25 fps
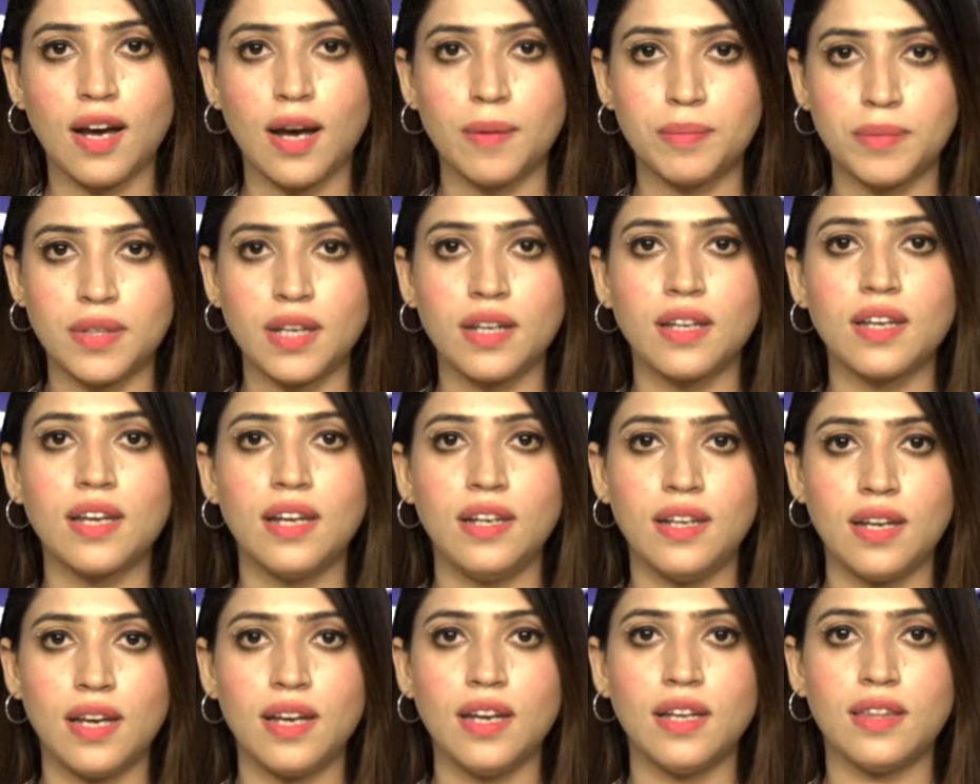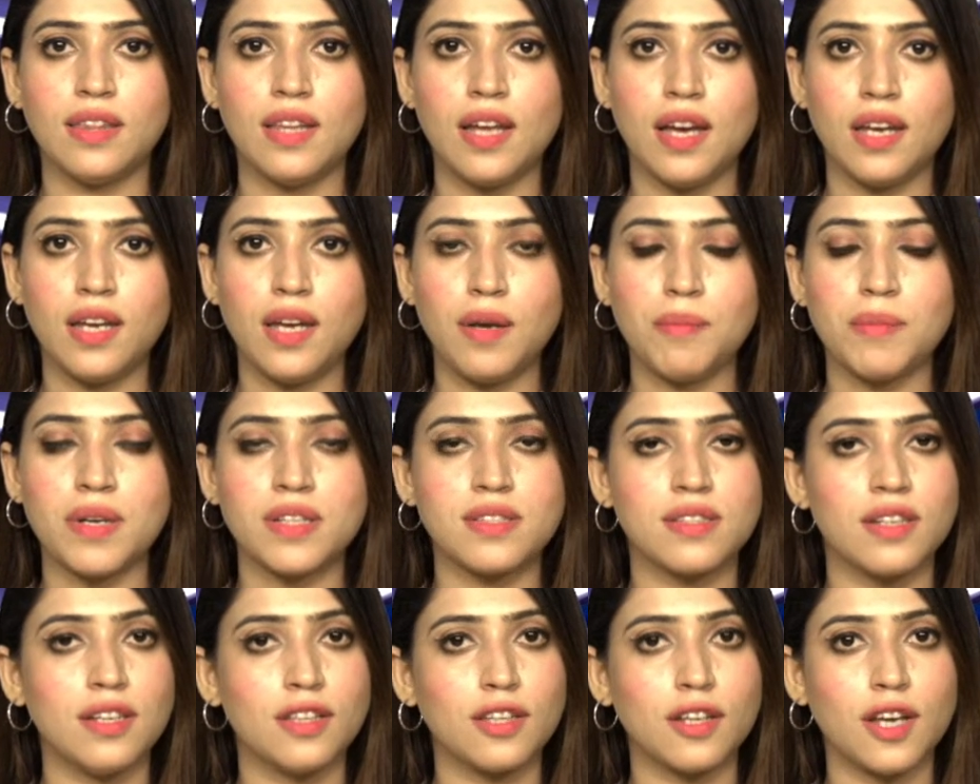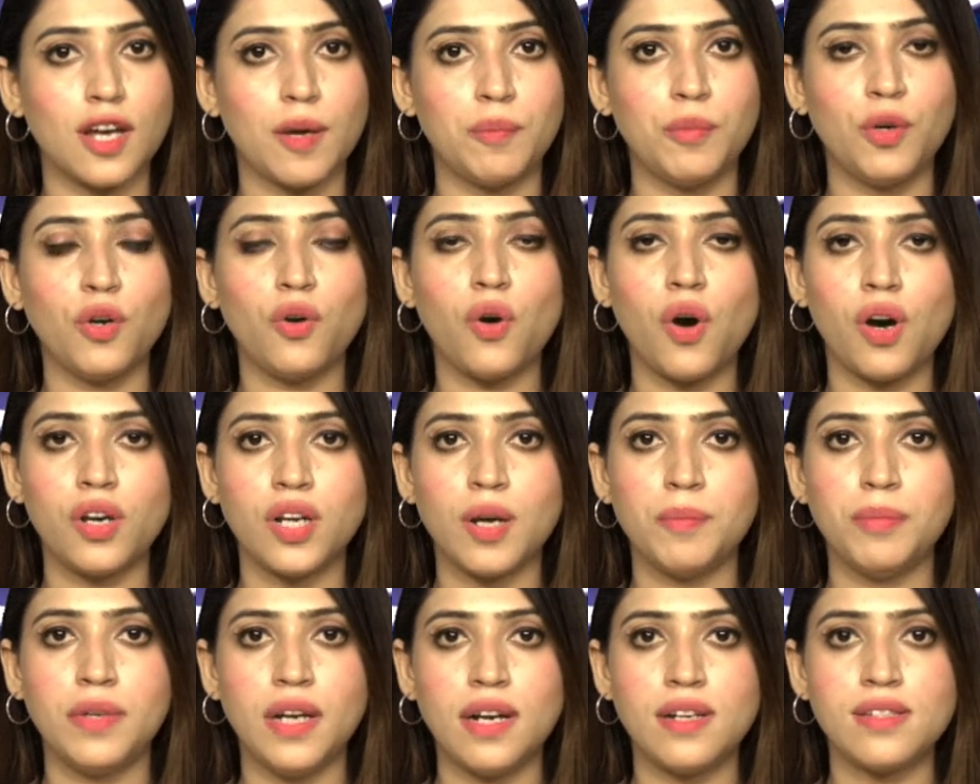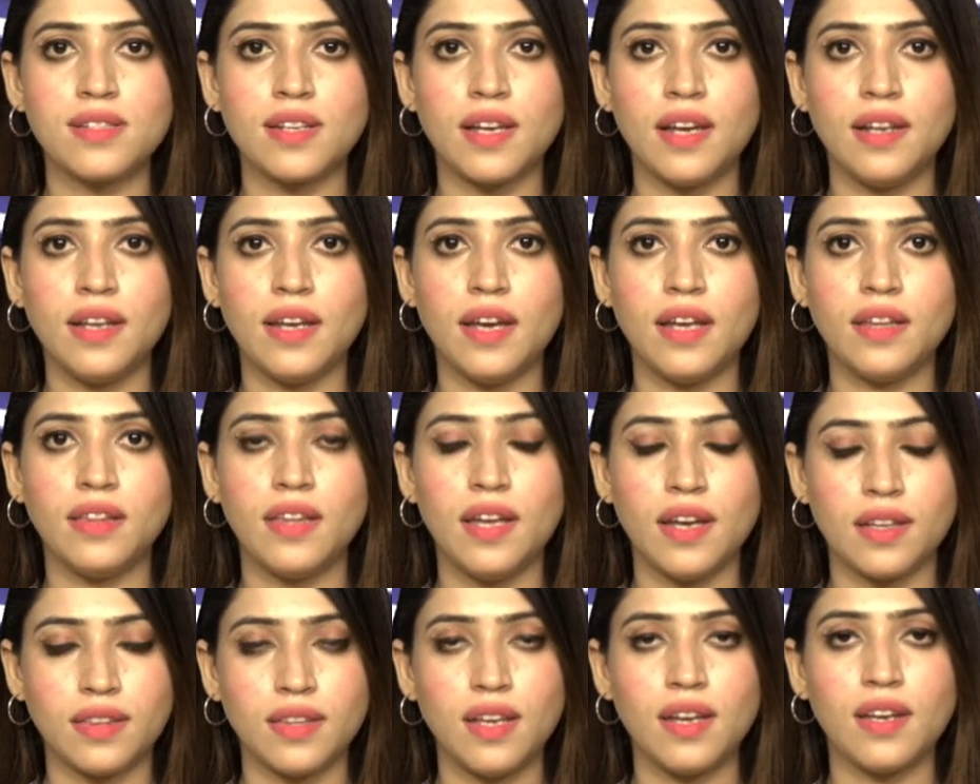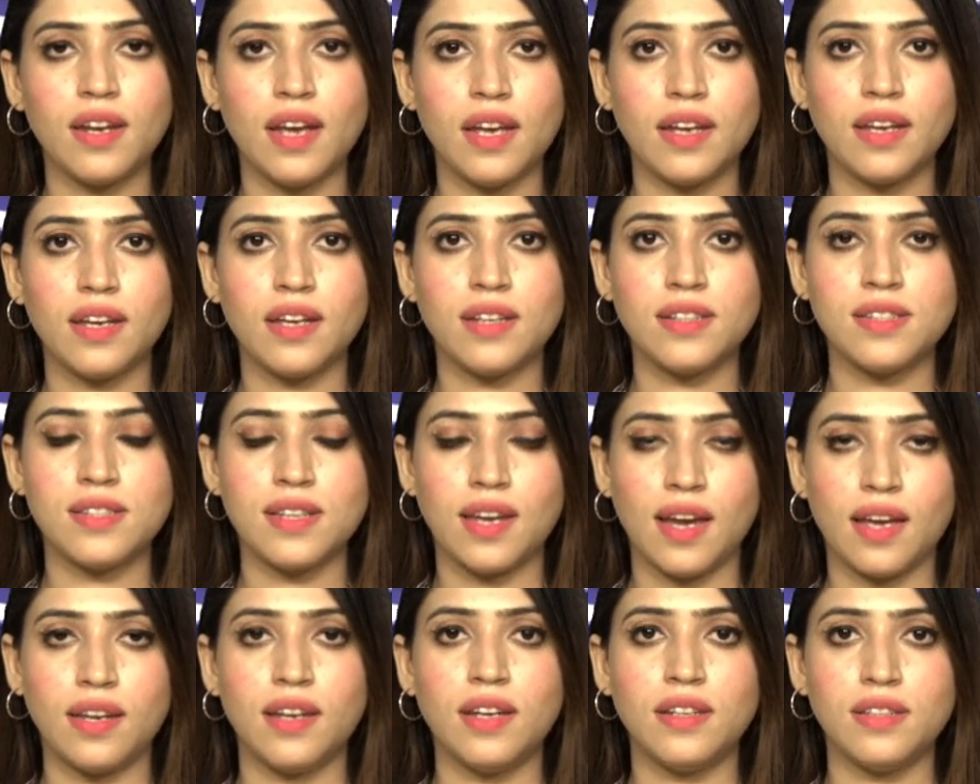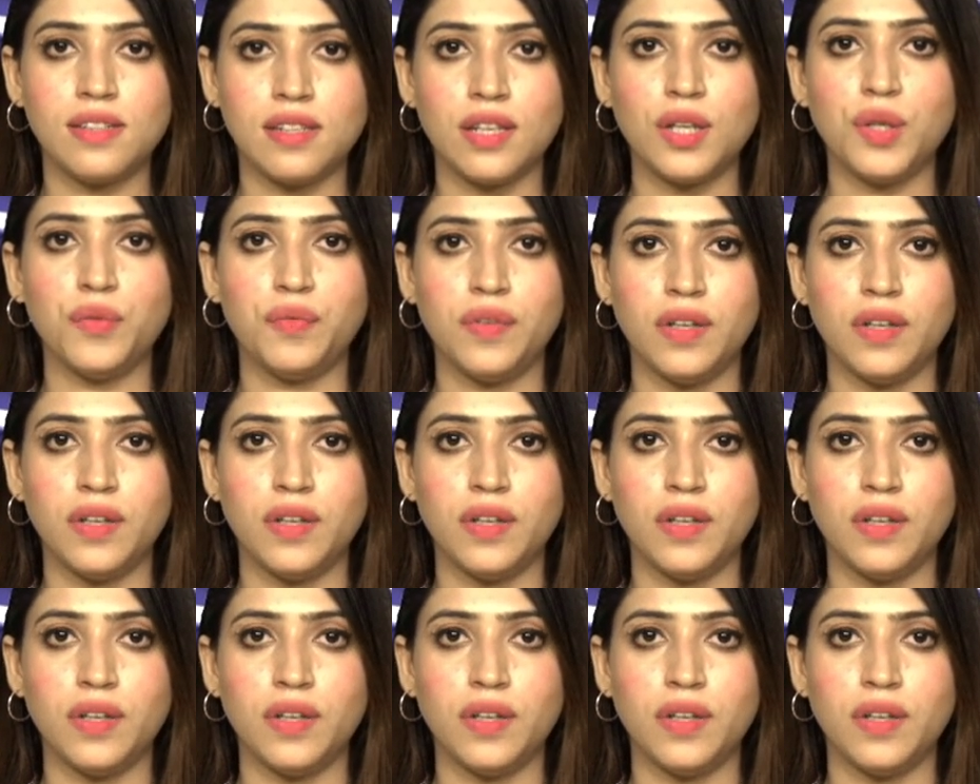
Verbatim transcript: अब तक के लिए इतना ही मजीद खबरों और अपडेट्स के लिए देखते रहिए टी एन एन टी